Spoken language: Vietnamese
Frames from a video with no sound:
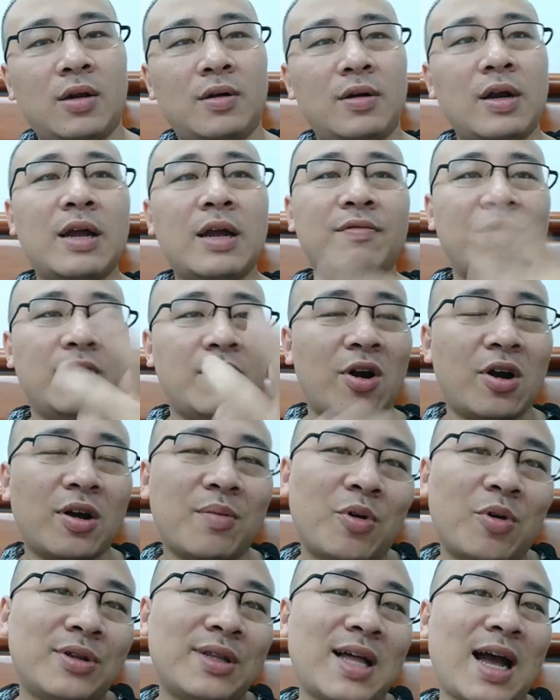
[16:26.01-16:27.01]
Còn anh vừa
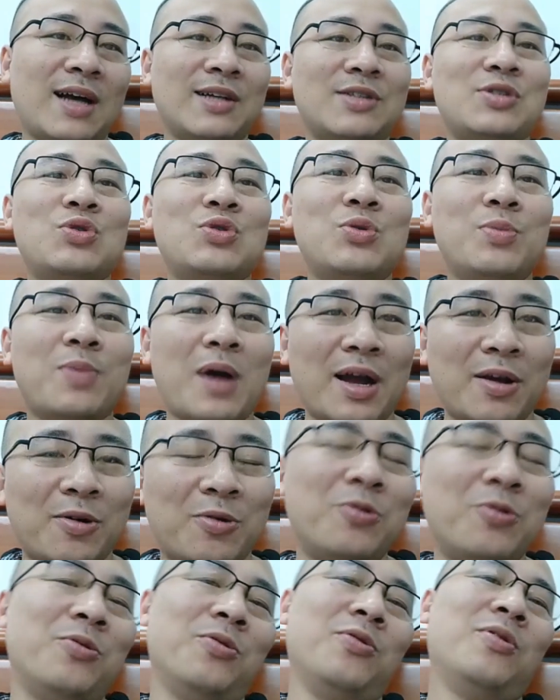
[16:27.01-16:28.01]
nói món Tháng Su Phái
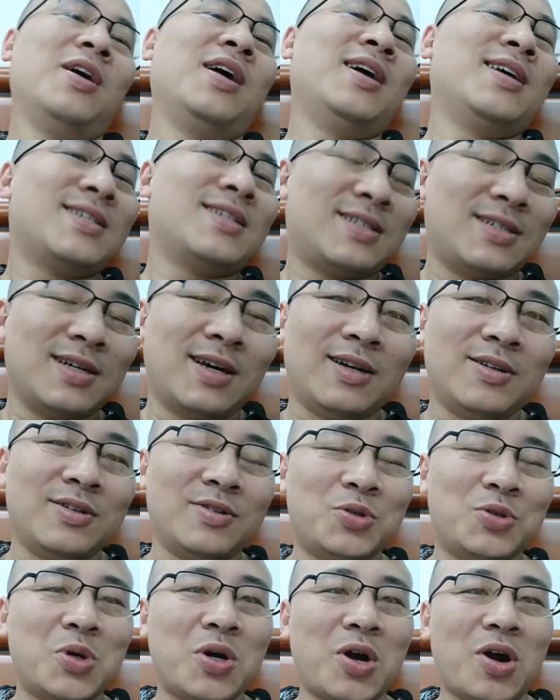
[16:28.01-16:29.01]
Củ, sườn
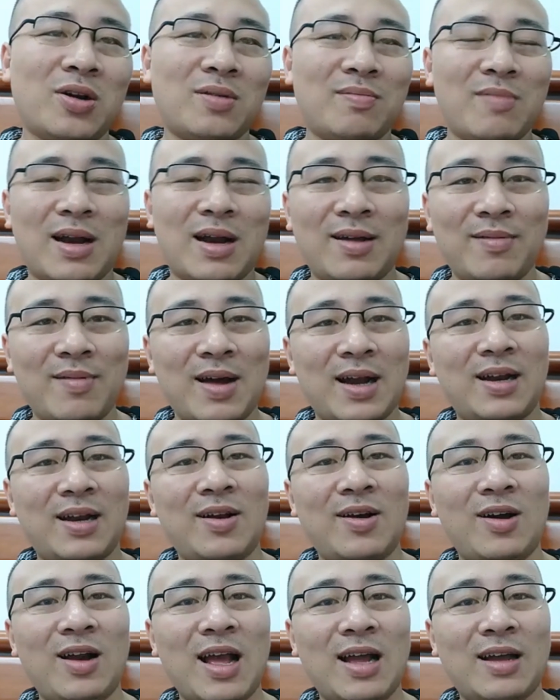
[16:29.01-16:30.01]
chua ngọt, bạn này bạn
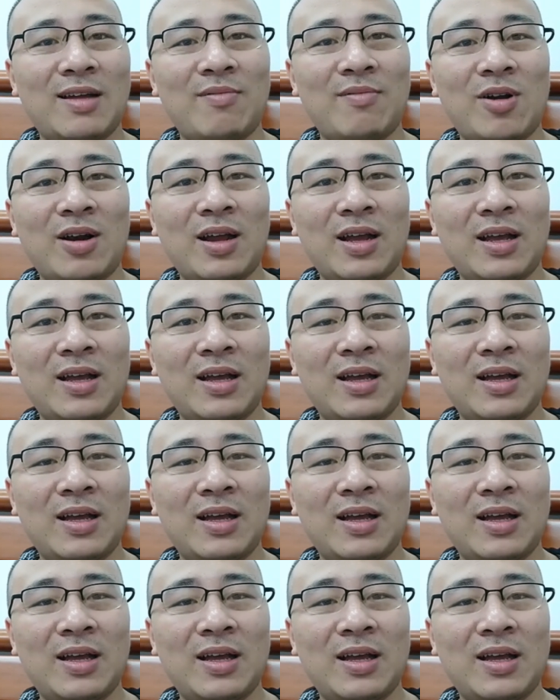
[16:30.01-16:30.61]
nói lại cái món này.